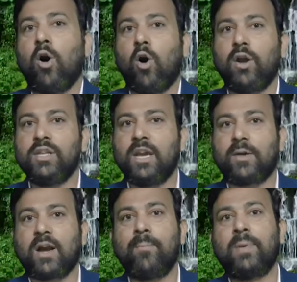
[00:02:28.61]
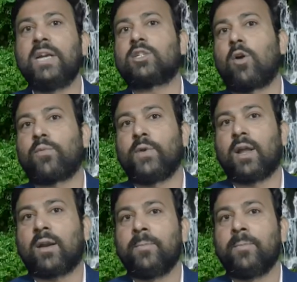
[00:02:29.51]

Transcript: और ये कंप्लीट सॉफ्टवेयर